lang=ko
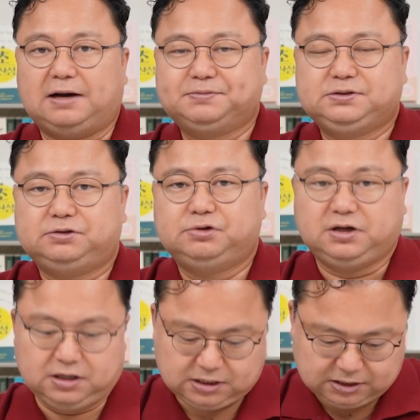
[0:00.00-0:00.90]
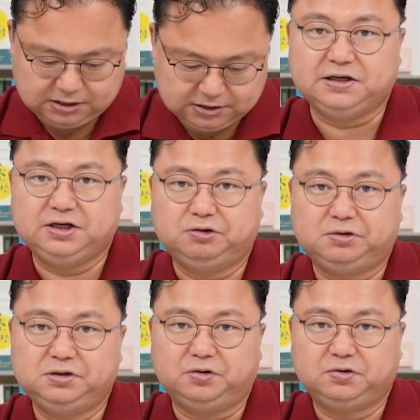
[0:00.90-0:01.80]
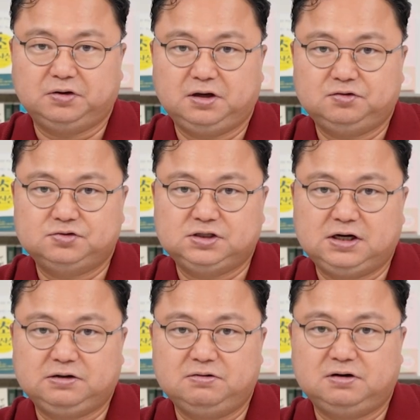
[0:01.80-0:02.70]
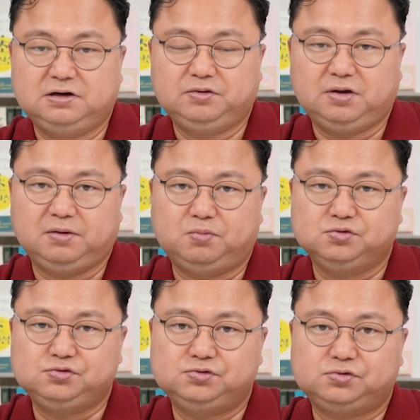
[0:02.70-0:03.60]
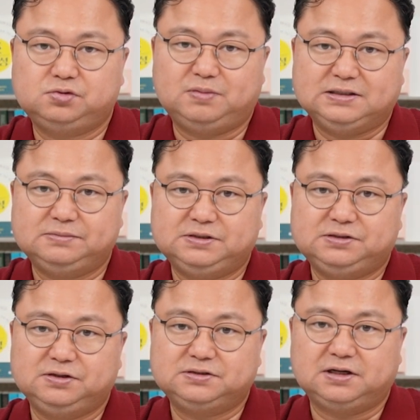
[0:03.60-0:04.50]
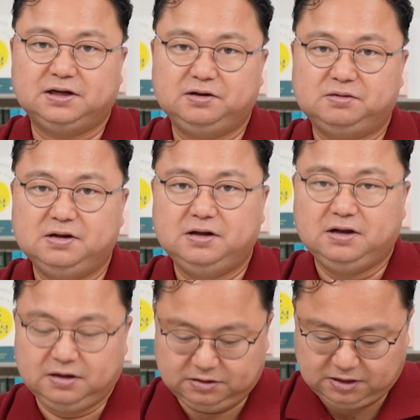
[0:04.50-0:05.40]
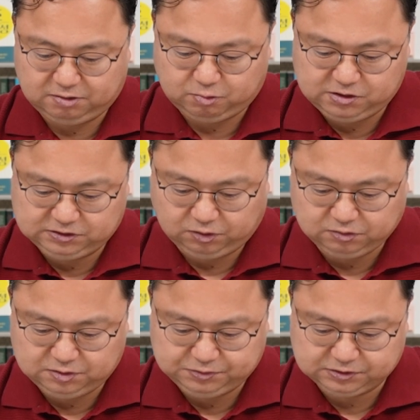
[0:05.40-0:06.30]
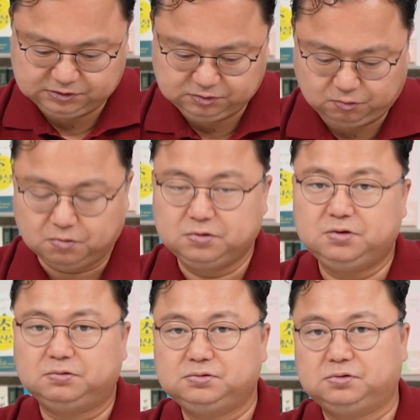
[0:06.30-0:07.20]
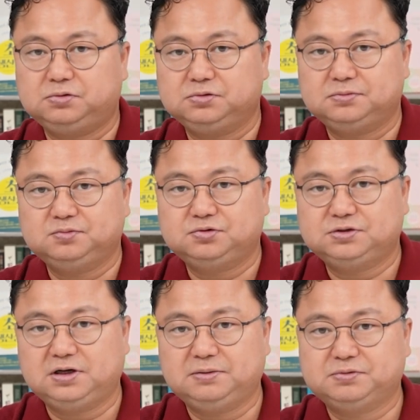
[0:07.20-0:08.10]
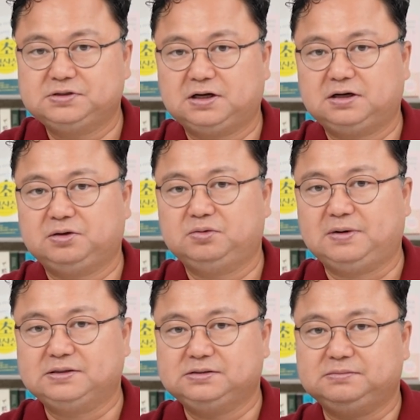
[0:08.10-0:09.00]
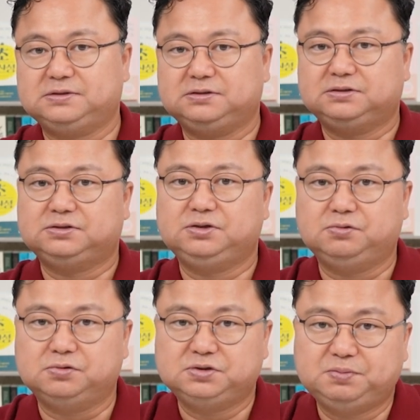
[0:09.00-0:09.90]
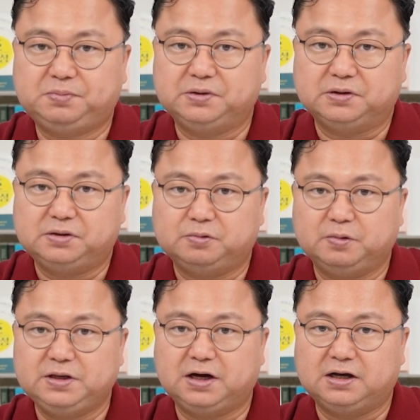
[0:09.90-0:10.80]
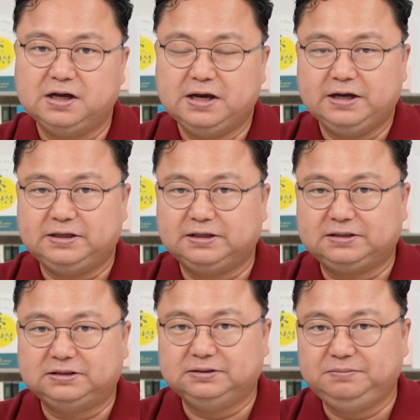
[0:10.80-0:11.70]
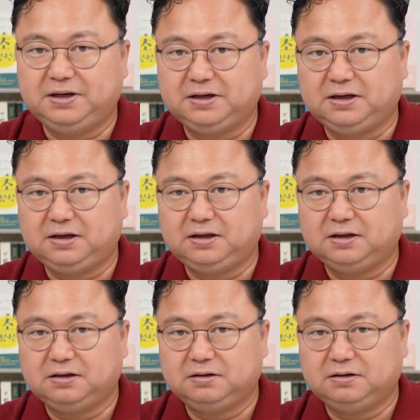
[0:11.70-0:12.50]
앞서 우리가 1억 원을 어떻게 투자할 건가는 되게 보수적으로 말씀을 드렸잖아요. 근데 월 적립식은 공격적으로 좀 투자해보자라고 말씀을 드리고 싶어요. 왜냐? 일단 금액이